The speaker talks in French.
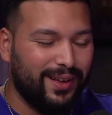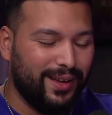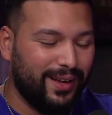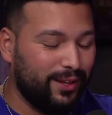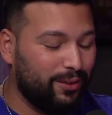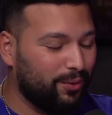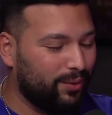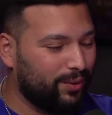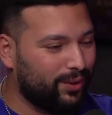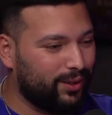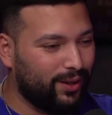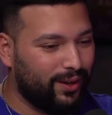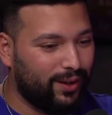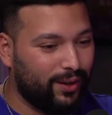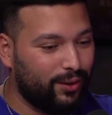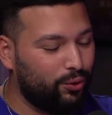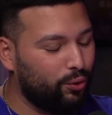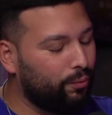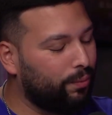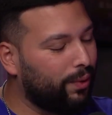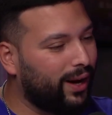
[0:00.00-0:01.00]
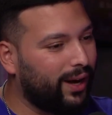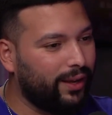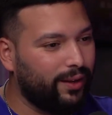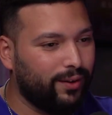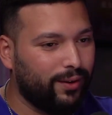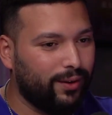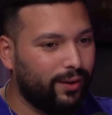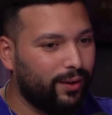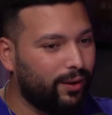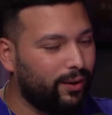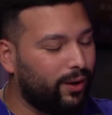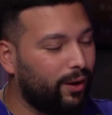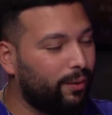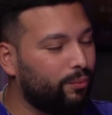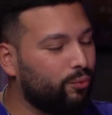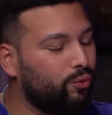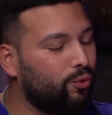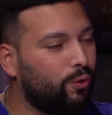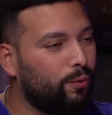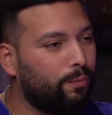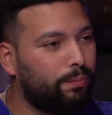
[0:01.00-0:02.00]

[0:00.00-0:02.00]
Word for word: Et donc euh, Dubaï, comme nulle